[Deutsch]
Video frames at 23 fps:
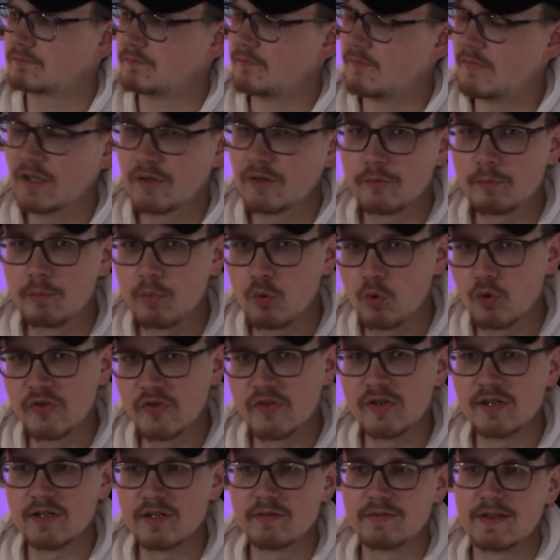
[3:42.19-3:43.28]
es
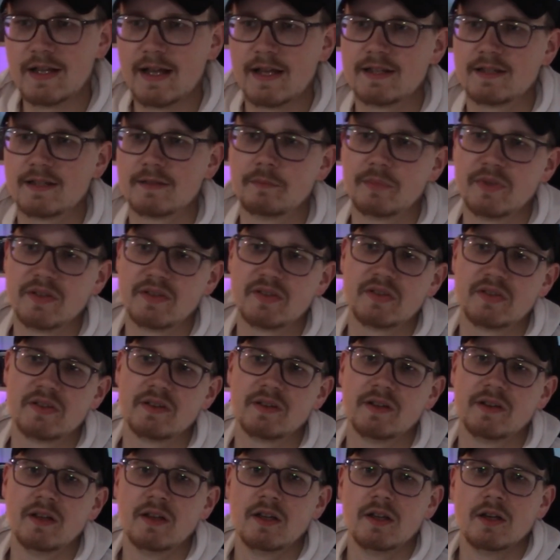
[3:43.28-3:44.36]
brutzelt vielleicht ein bisschen